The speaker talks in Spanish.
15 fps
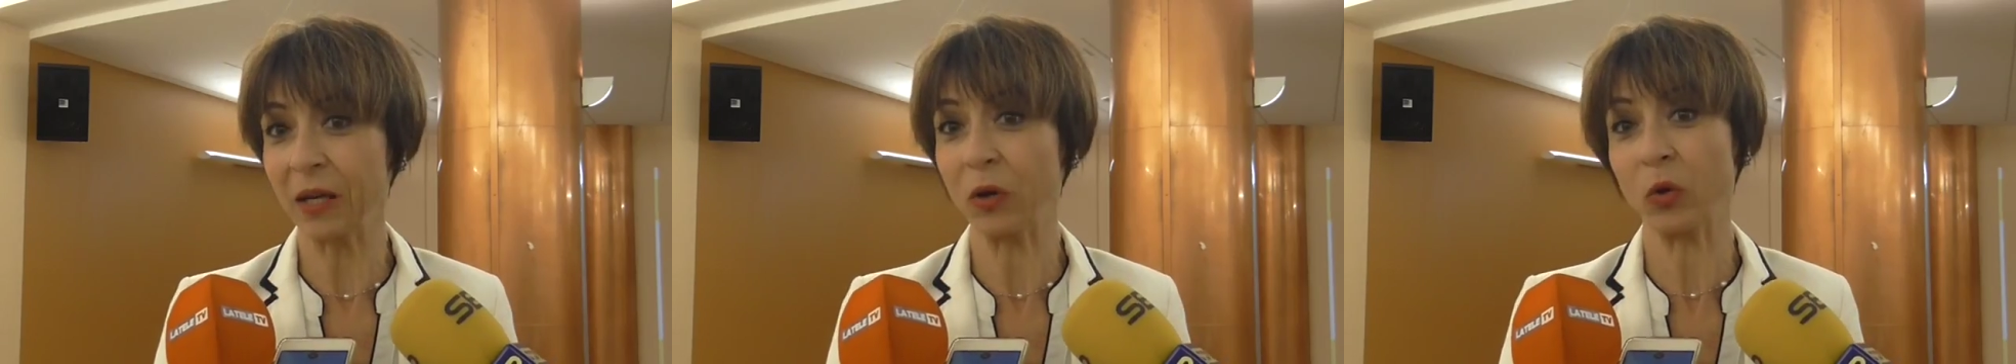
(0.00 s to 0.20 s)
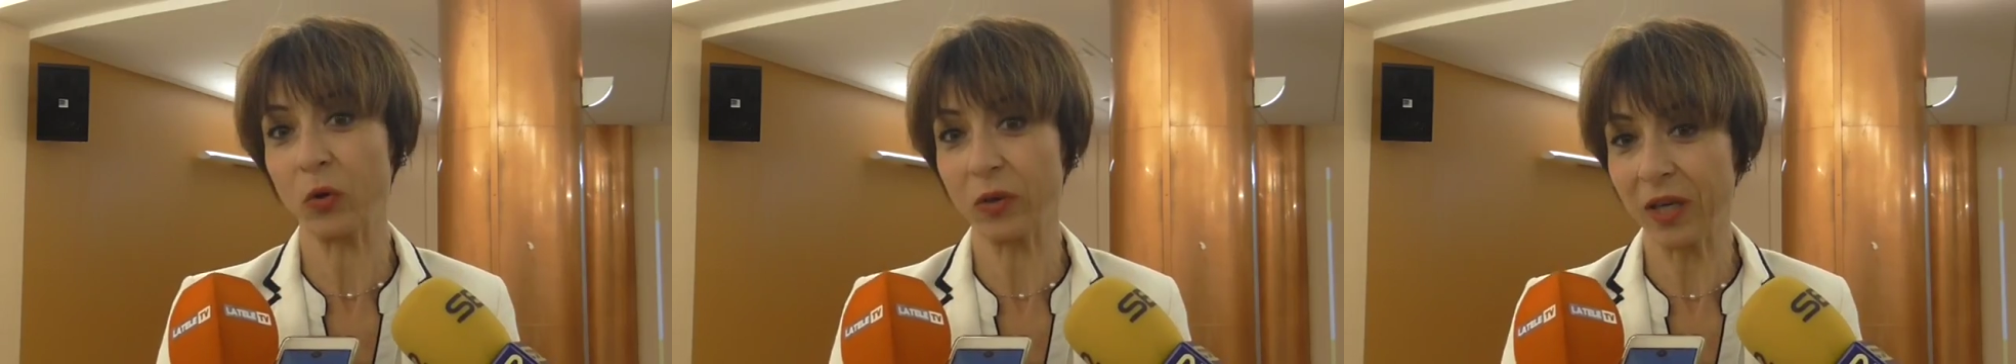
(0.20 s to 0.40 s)

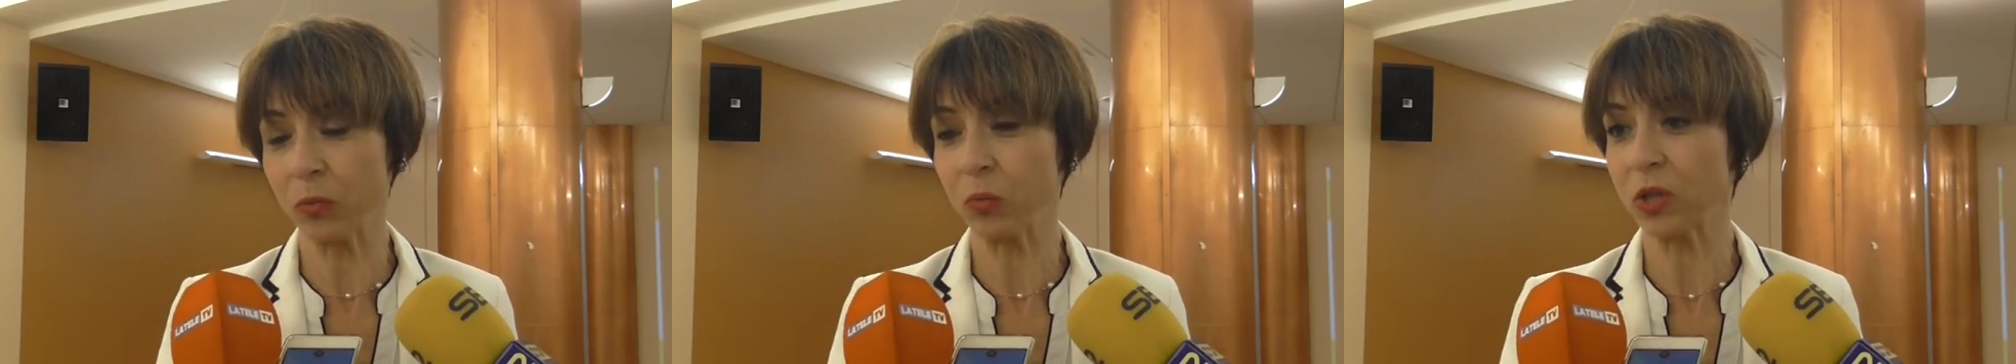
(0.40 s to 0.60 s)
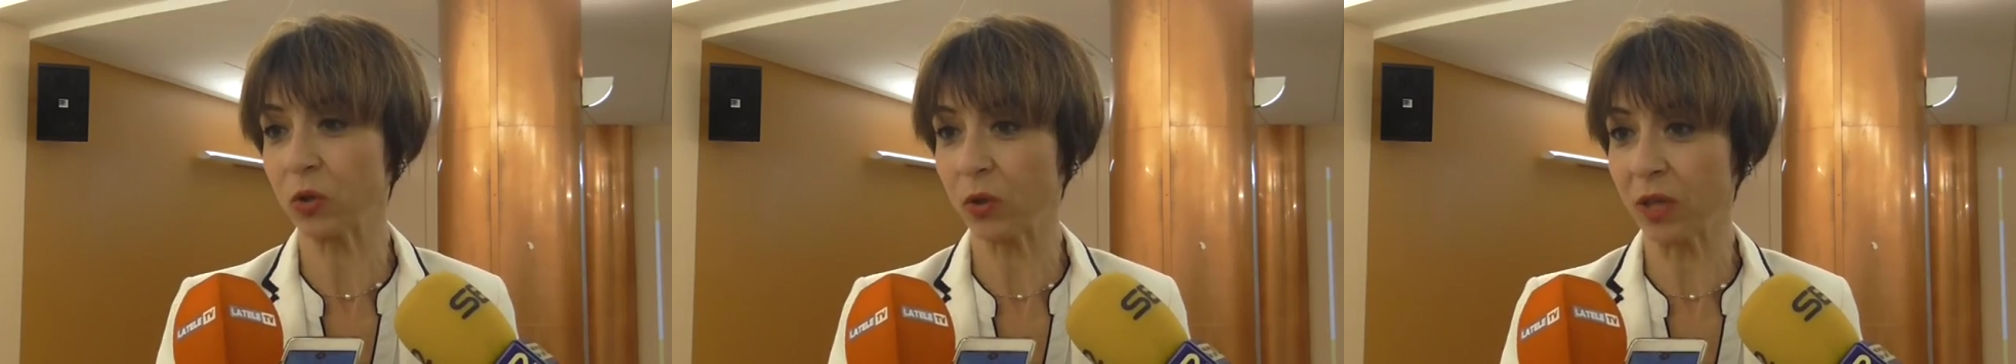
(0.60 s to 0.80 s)
que
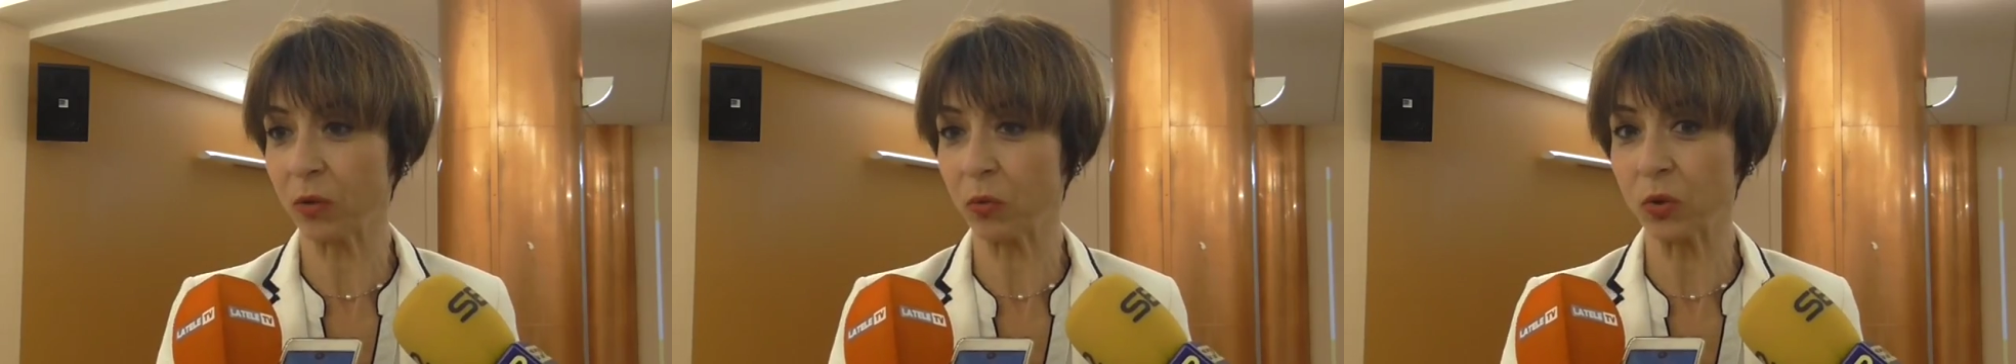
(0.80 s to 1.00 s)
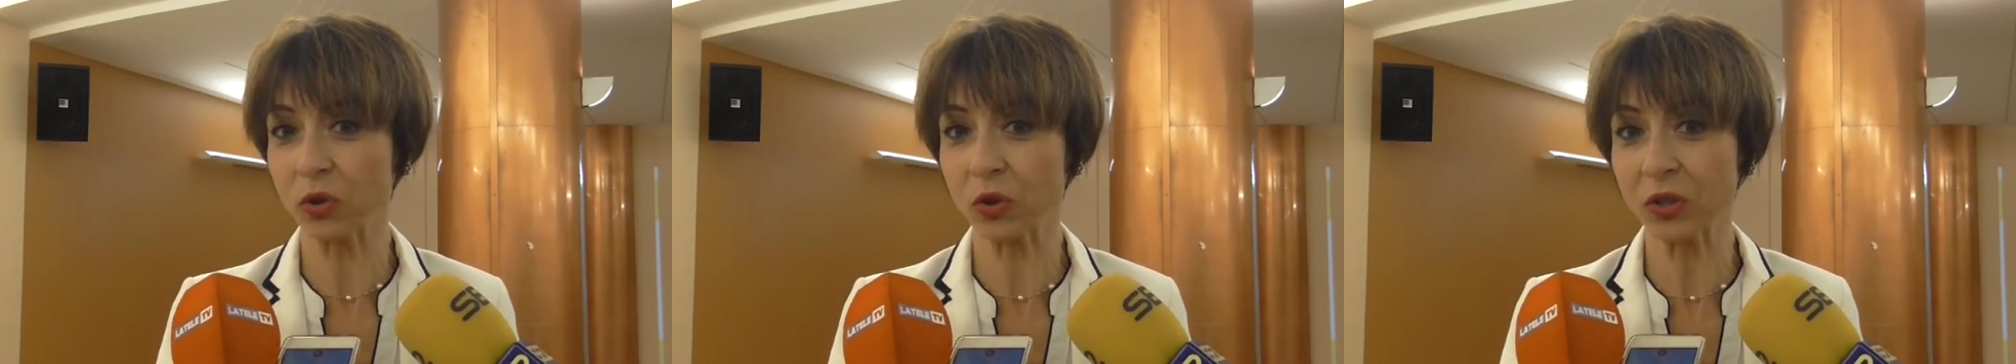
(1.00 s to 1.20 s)
conozcan nuestros
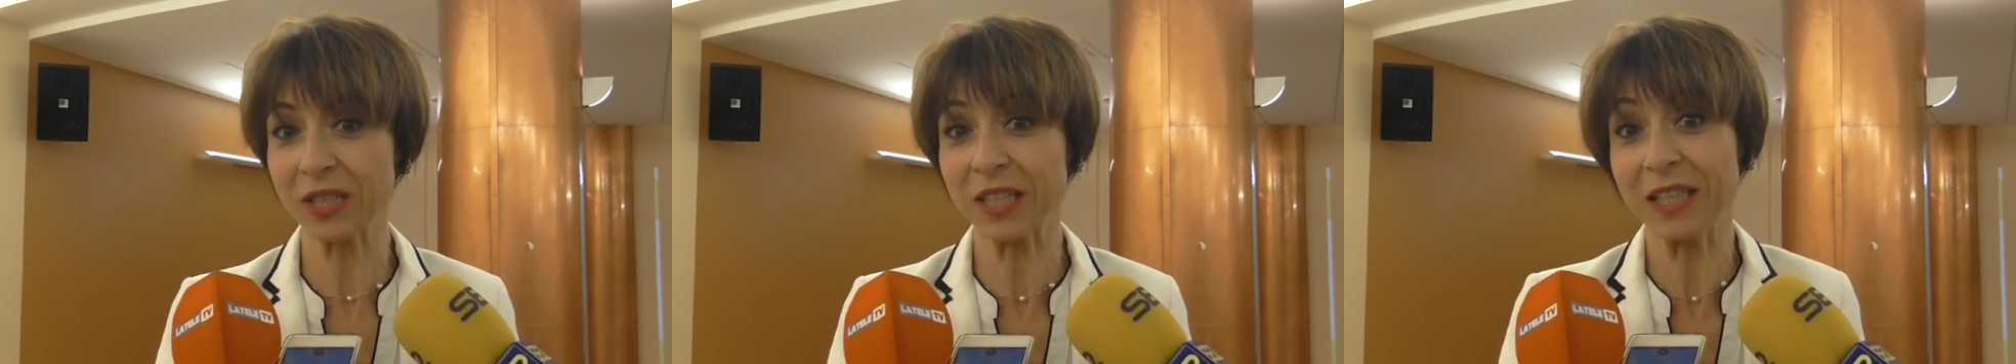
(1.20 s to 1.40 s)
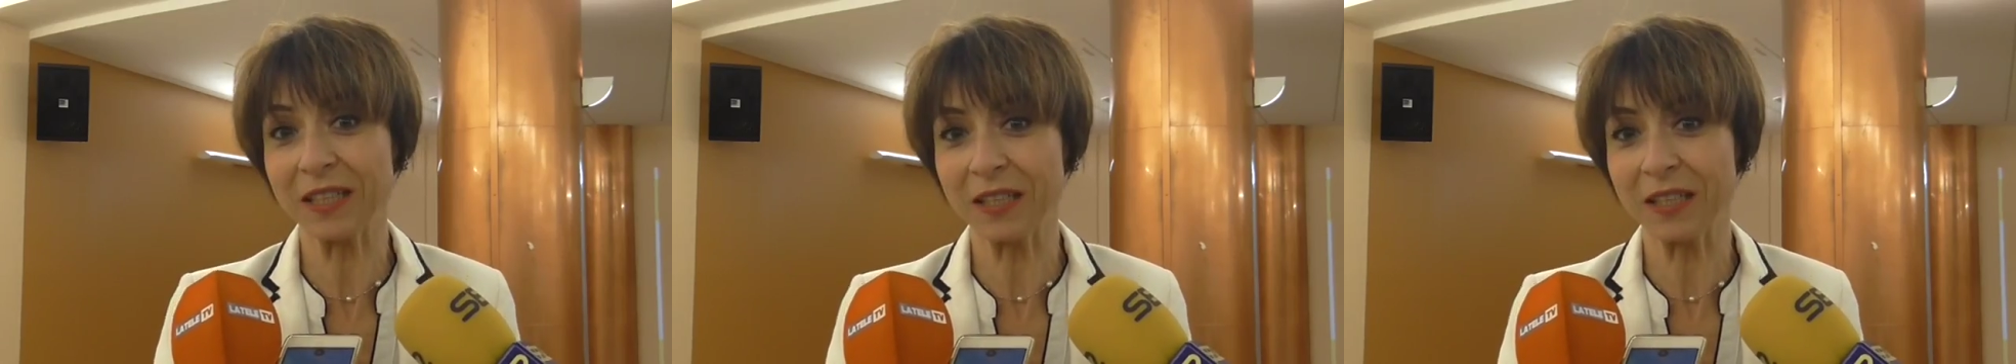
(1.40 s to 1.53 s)
recursos